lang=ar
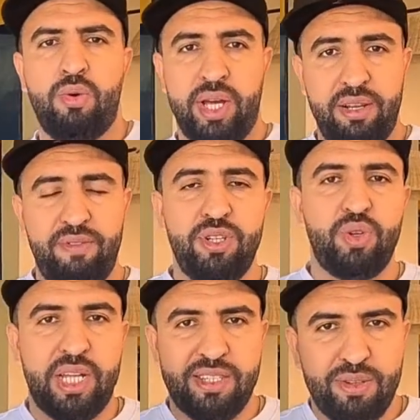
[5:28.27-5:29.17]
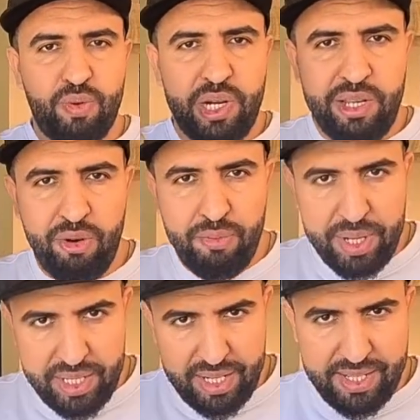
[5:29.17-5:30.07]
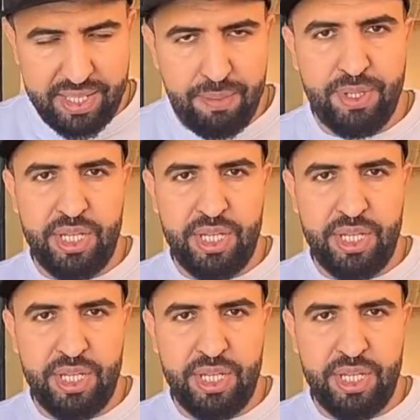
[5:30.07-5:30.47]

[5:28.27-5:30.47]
وهذا الفيديو راه تصور اليوم ديال السبت